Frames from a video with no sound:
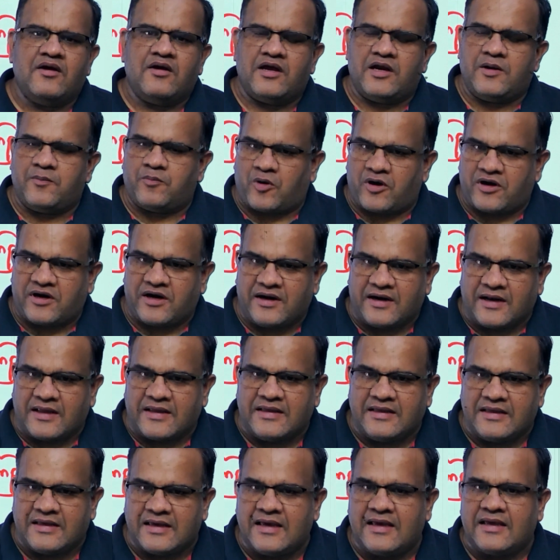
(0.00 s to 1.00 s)
इंपॉर्टेंट
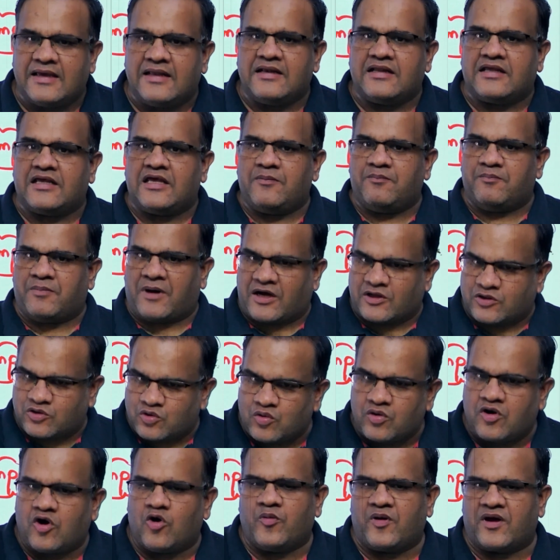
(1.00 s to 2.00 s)
नहीं है इनकी
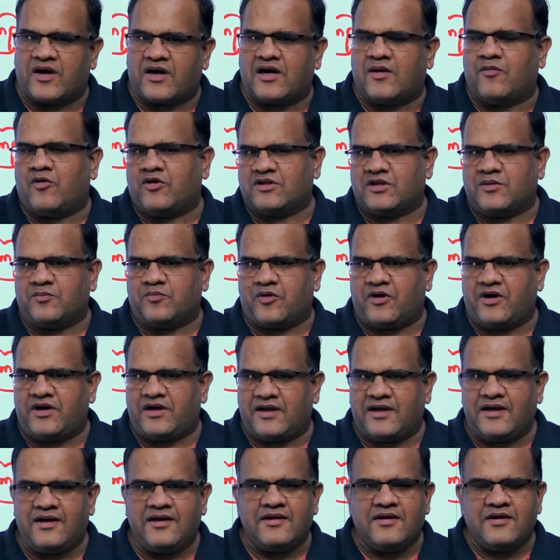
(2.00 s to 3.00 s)
बातों का उभरना बहुत इंपॉर्टेंट
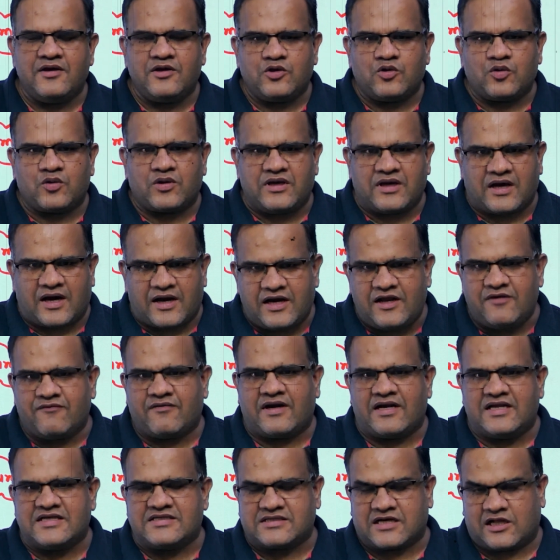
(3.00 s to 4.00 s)
है क्योंकि आने
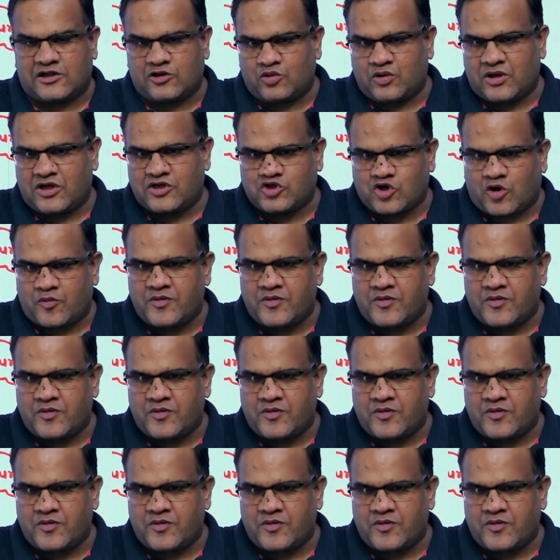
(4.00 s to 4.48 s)
वाले साल दो